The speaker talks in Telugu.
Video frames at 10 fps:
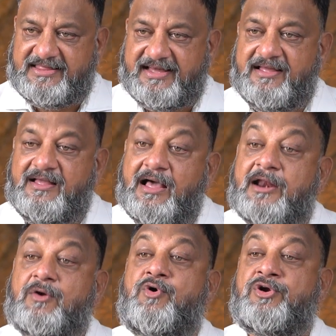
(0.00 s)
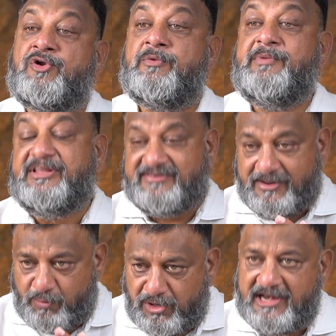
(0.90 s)
లేదా అన్న కోణంలో మీరు
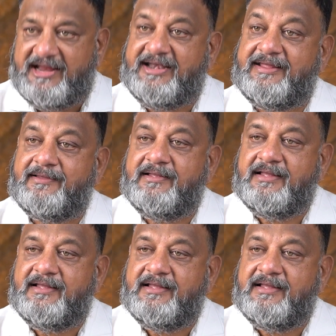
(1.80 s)
ఈసారి ఓట్లేయండి